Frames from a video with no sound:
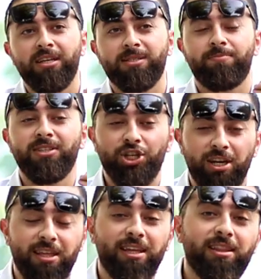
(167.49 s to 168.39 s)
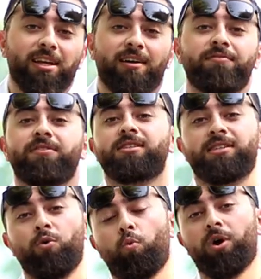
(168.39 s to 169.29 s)
سبيشالي اذا انت عرفت
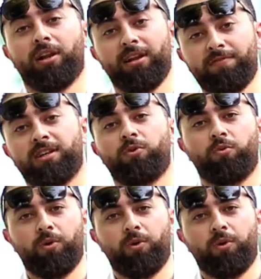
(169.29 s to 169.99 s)
تسوق لنفسك